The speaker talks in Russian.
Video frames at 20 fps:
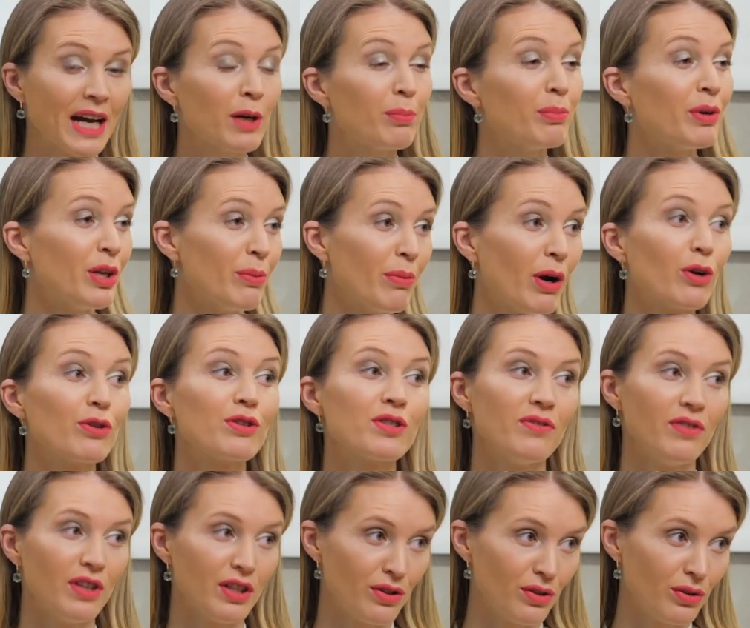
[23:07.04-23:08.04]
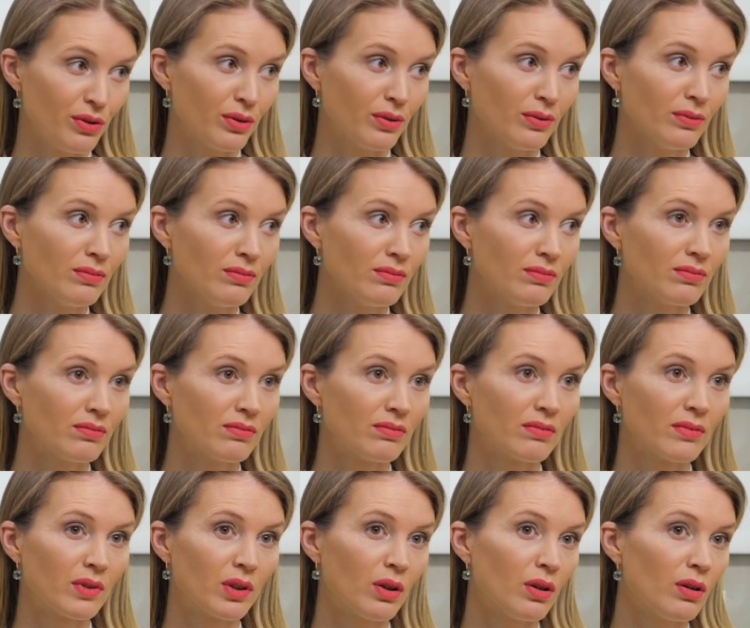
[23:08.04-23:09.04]
Я их принимаю к сведению,
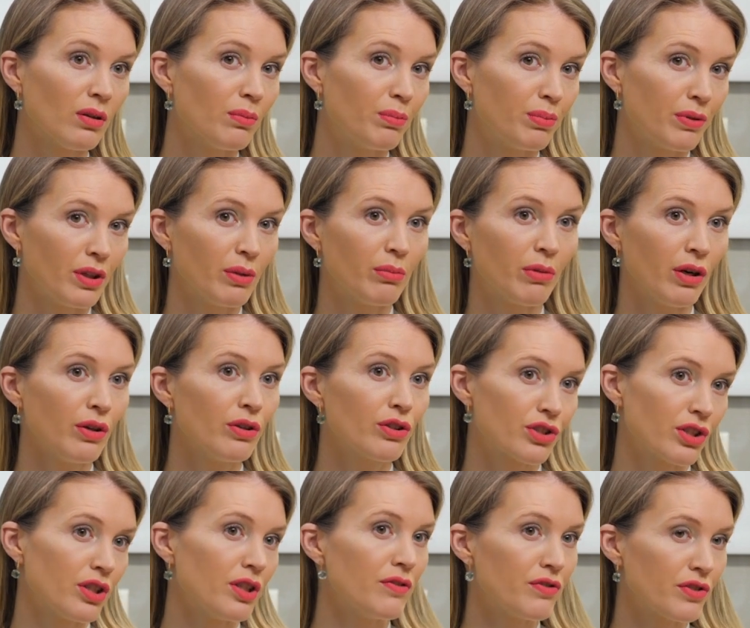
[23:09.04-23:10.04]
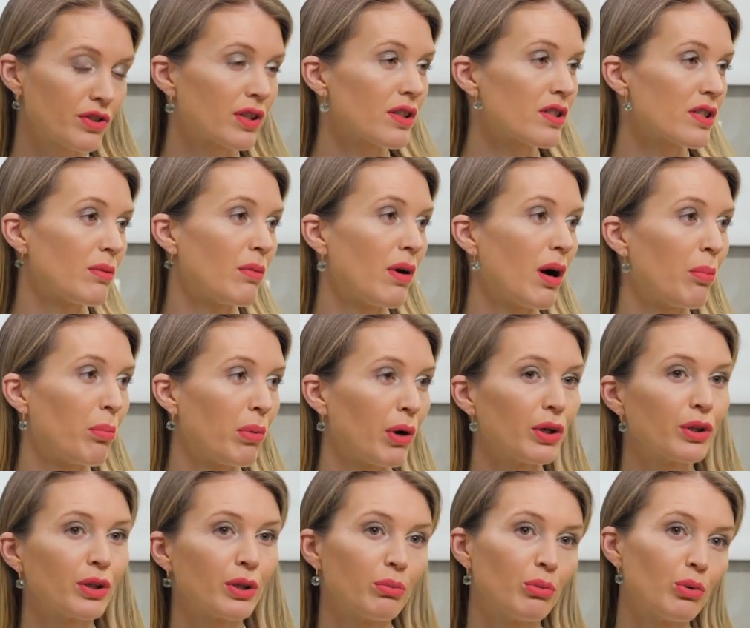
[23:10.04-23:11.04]
но принимаю решение всегда сама,
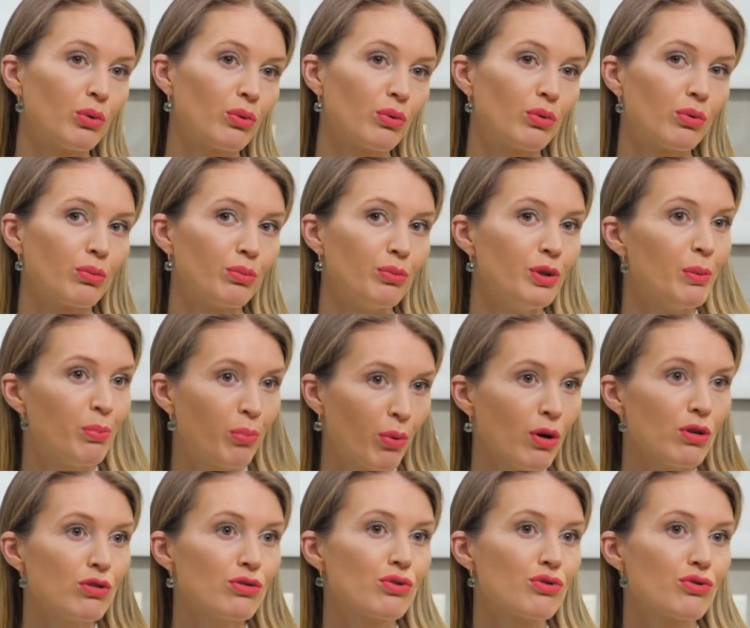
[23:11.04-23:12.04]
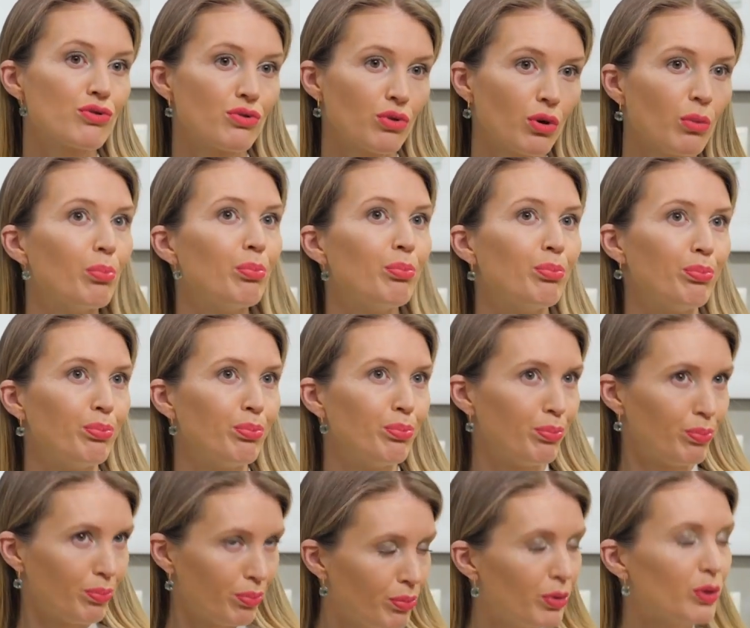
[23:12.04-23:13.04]
поэтому не пользуюсь, но
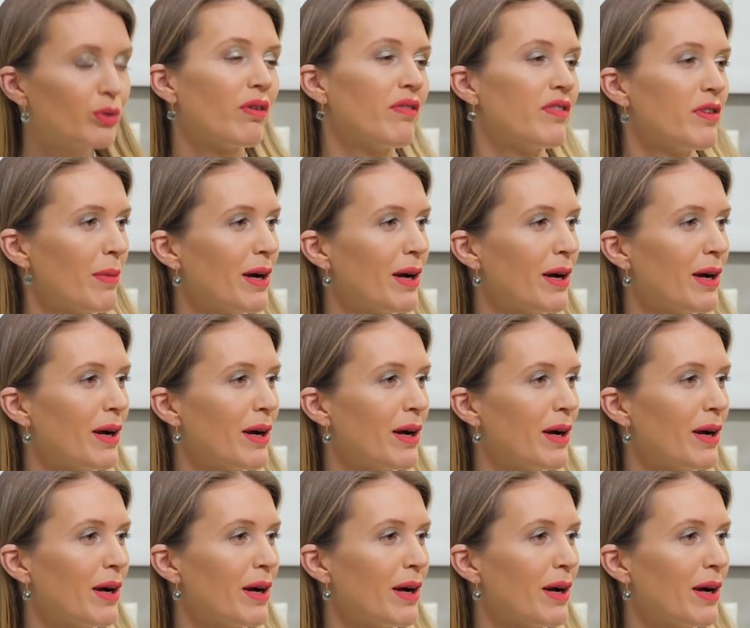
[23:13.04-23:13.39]
Беру во